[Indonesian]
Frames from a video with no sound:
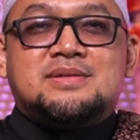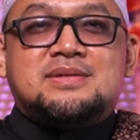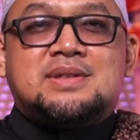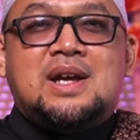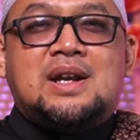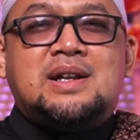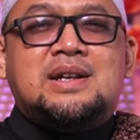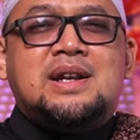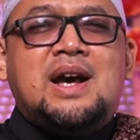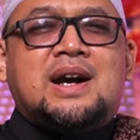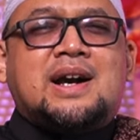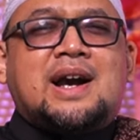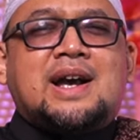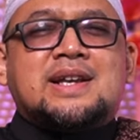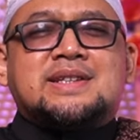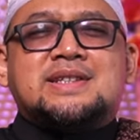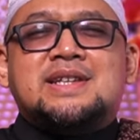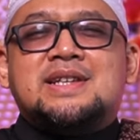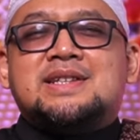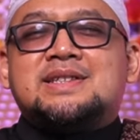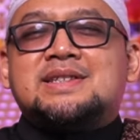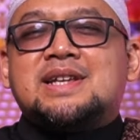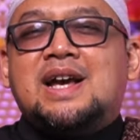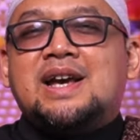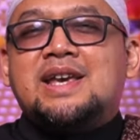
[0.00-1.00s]
Tanda
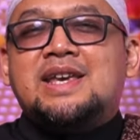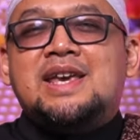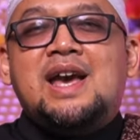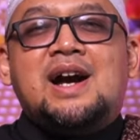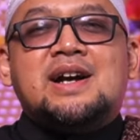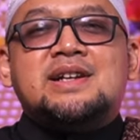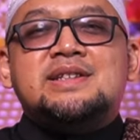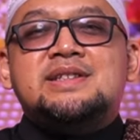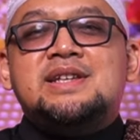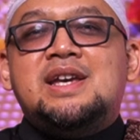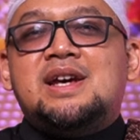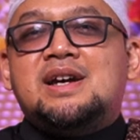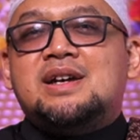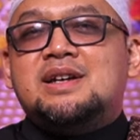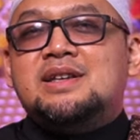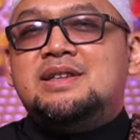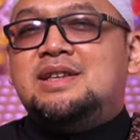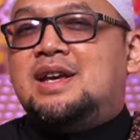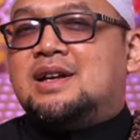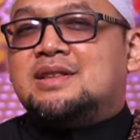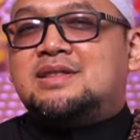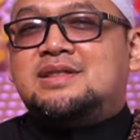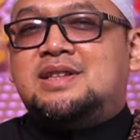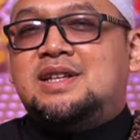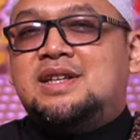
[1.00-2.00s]
kasih sayangnya
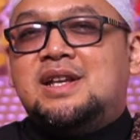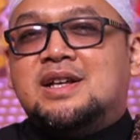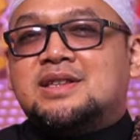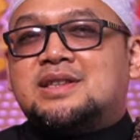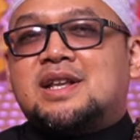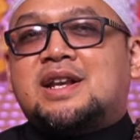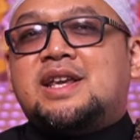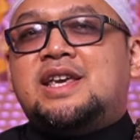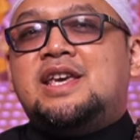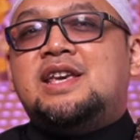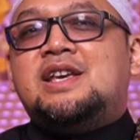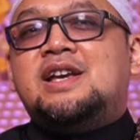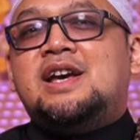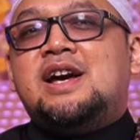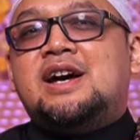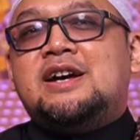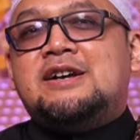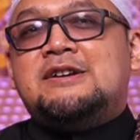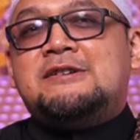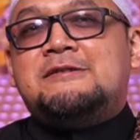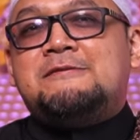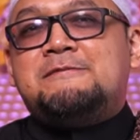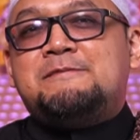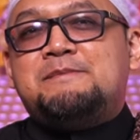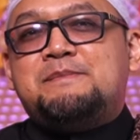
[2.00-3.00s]
yang tidak terhingga.
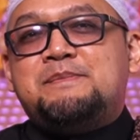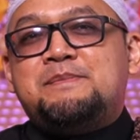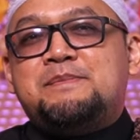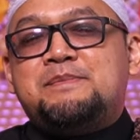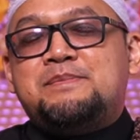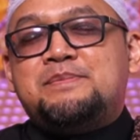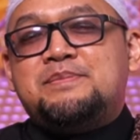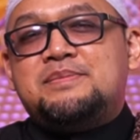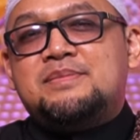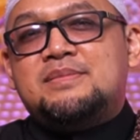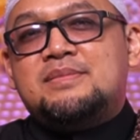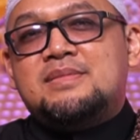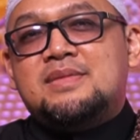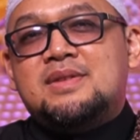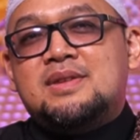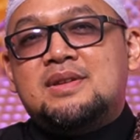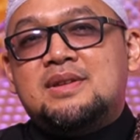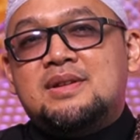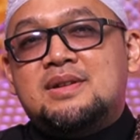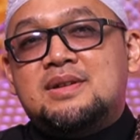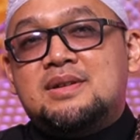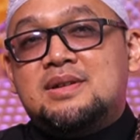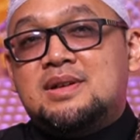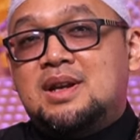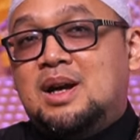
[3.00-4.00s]

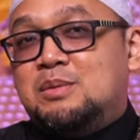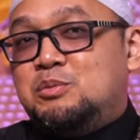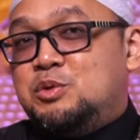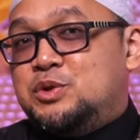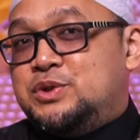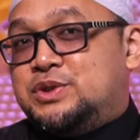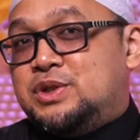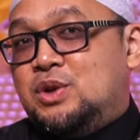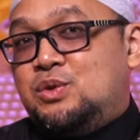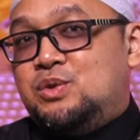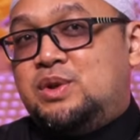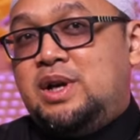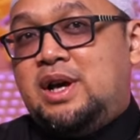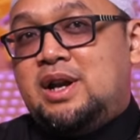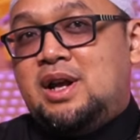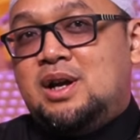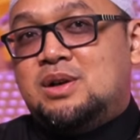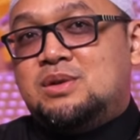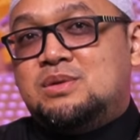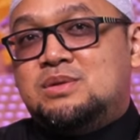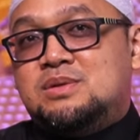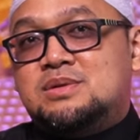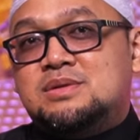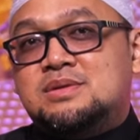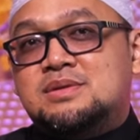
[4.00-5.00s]
Namun
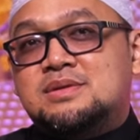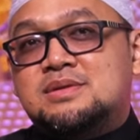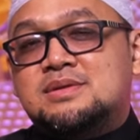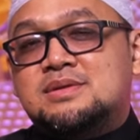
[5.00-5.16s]
saudaraku,